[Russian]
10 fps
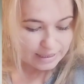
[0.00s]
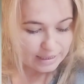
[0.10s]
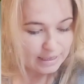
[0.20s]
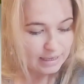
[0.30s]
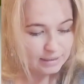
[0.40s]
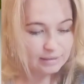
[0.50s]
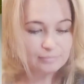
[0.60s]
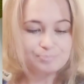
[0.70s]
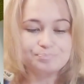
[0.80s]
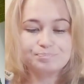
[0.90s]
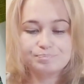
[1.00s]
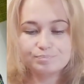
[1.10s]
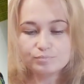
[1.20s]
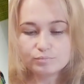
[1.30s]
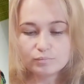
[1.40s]
И это
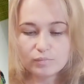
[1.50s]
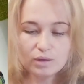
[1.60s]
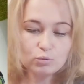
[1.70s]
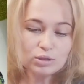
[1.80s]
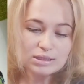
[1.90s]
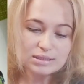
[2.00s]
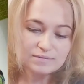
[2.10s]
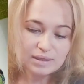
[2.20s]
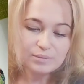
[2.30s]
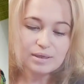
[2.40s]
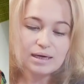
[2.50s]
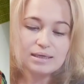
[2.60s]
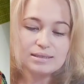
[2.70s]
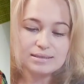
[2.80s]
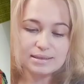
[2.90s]
у нас с вами
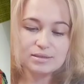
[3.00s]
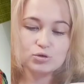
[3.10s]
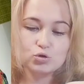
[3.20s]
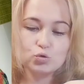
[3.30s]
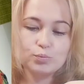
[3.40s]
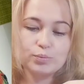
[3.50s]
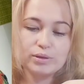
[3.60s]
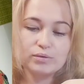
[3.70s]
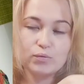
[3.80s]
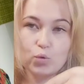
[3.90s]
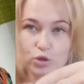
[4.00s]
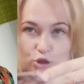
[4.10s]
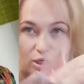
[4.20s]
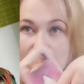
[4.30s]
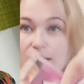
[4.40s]
Ализе
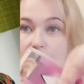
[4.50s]
Супервош.